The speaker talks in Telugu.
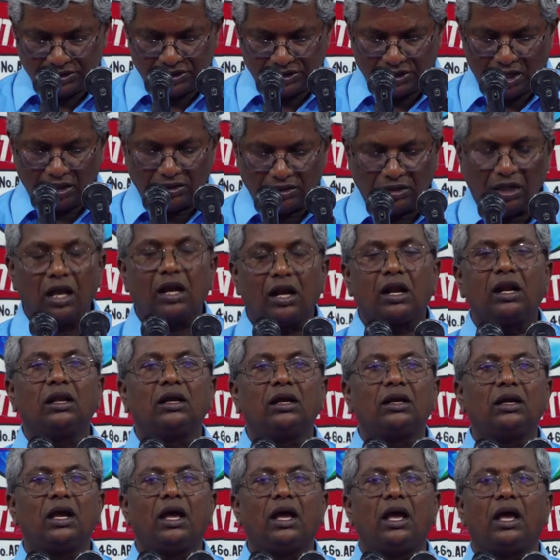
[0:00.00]

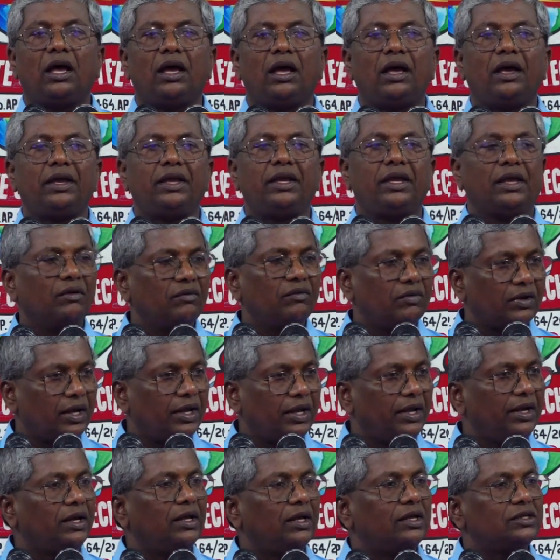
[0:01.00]
సాధారణంగా
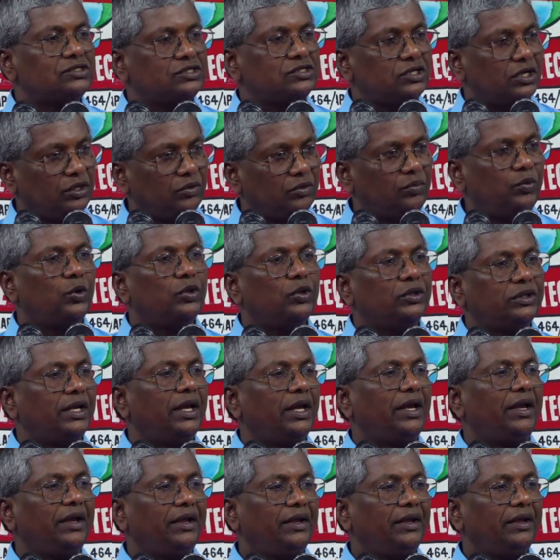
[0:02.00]
ఎవరైనా చనిపోతే